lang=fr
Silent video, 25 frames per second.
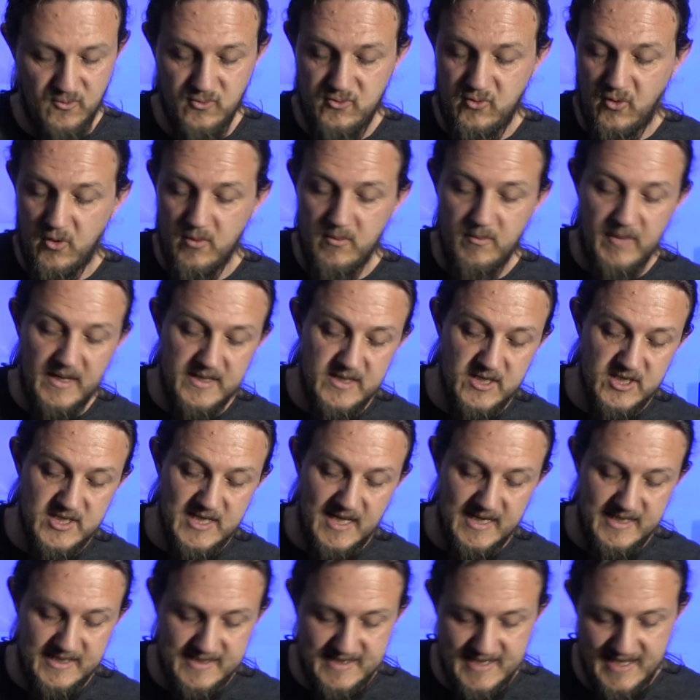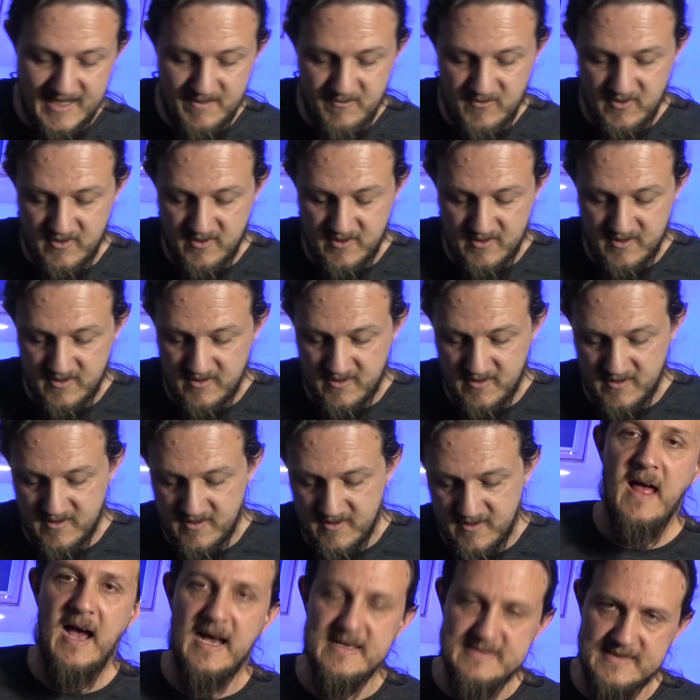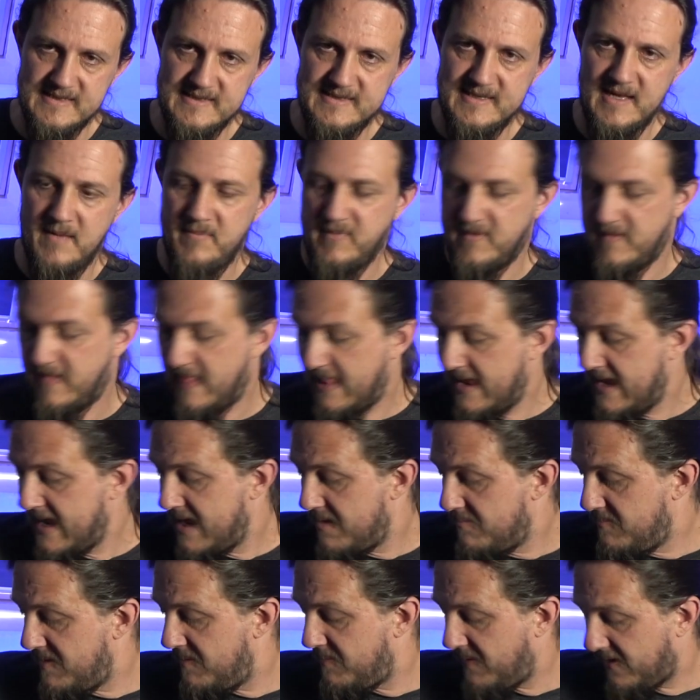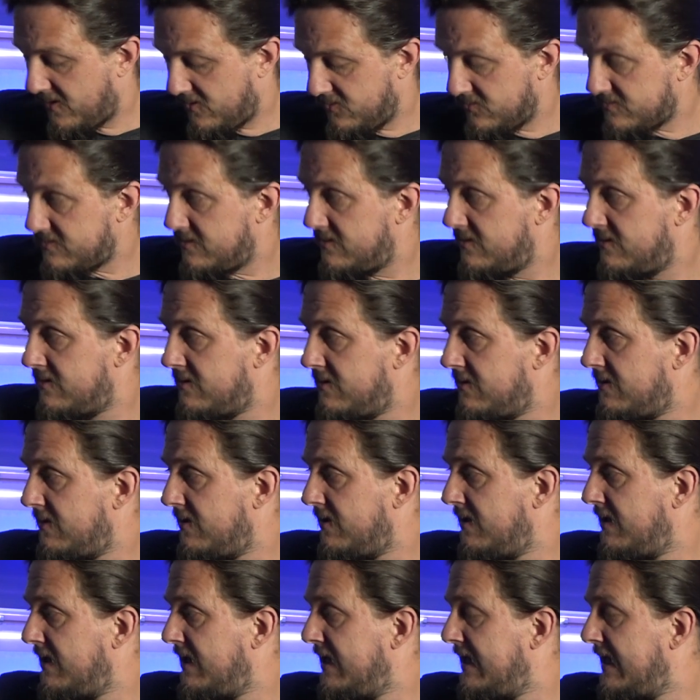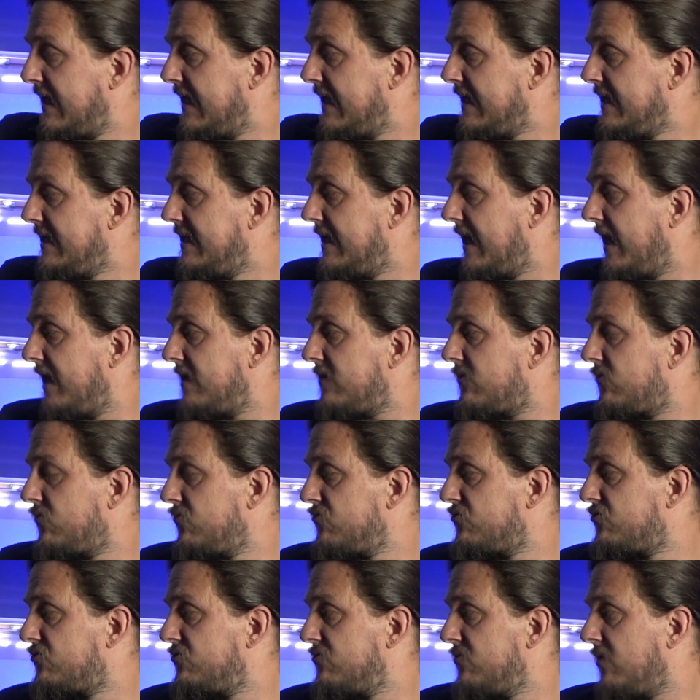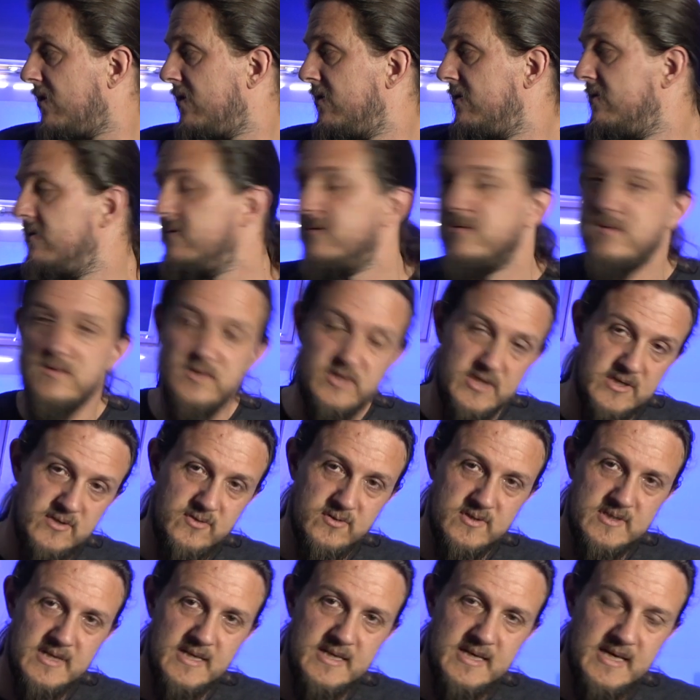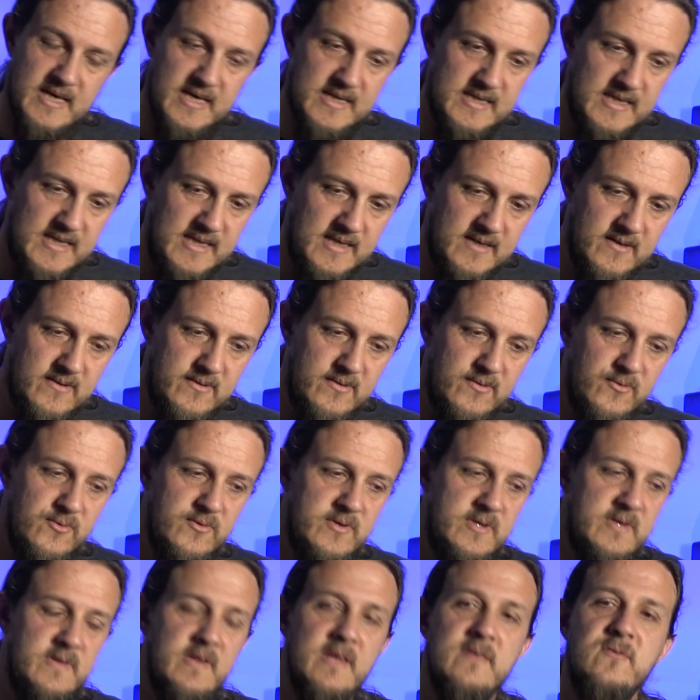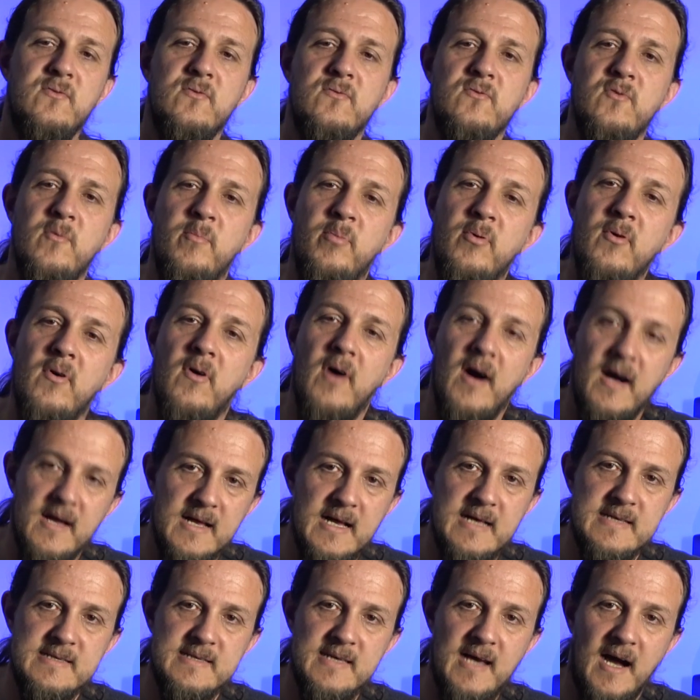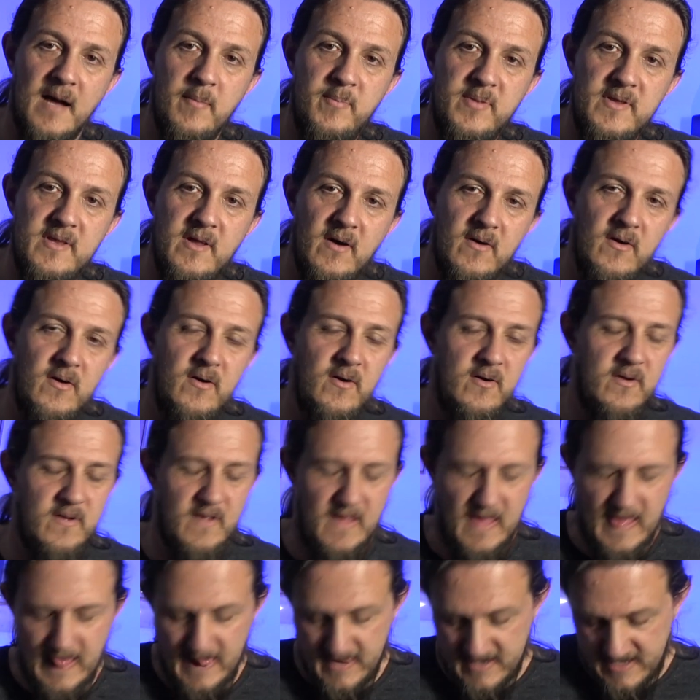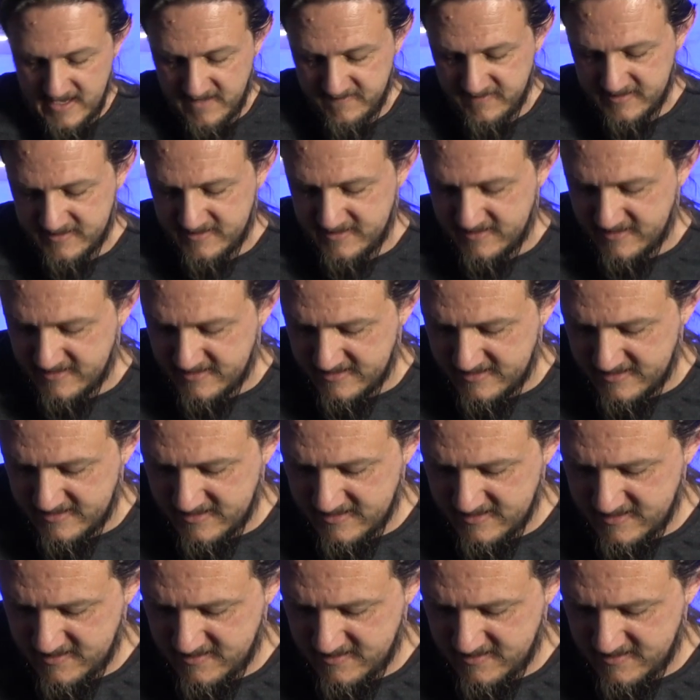outre bah, déjà les thèmes assez simples, mais par contre, il y a toujours chez Joe Satriani l'utilisation de plans assez rapides avec des...